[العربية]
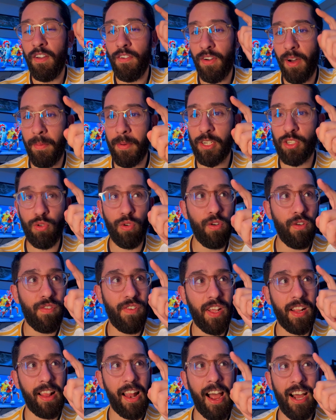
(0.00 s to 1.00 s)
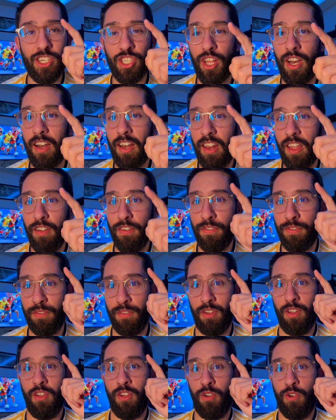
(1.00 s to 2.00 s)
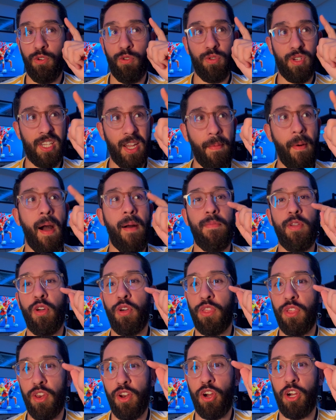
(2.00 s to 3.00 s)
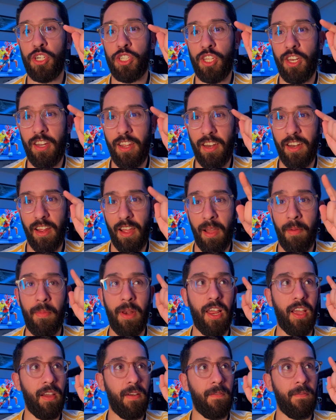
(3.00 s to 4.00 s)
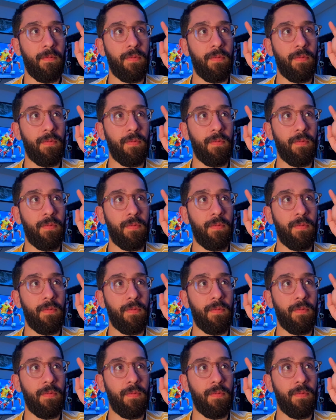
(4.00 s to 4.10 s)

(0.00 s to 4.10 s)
فما شكون فات ال 10722 ام لا